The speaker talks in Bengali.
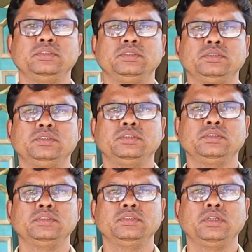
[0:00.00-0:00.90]
আপনাদের
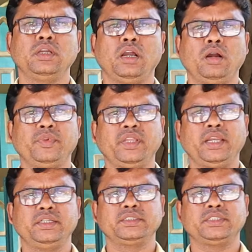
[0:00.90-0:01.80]
অ্যাড্রেসটা কি আছে আমাদের
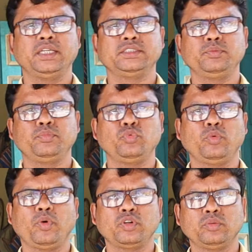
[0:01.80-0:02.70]
অ্যাড্রেসটা আছে
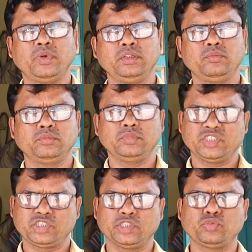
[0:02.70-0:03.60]
পূর্ব বর্ধমান
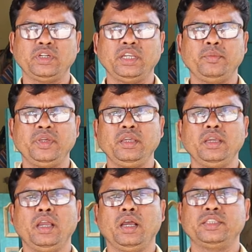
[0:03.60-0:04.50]
স্টেশনে নেমে
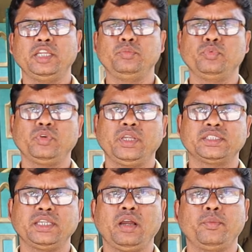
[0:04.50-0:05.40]
তেলিপুকুরে
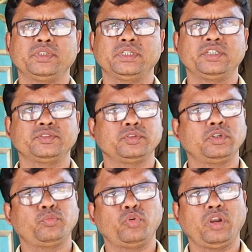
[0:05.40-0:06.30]
এসে আমাদের
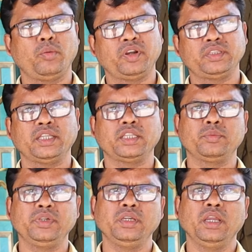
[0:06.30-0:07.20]
স্টেশনের ফোন নাম্বার দেওয়া
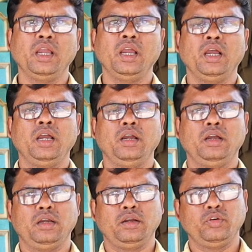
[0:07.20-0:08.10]
থাকবে
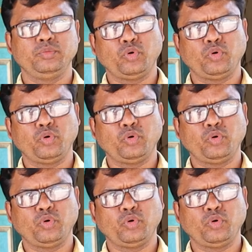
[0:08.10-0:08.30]
ওই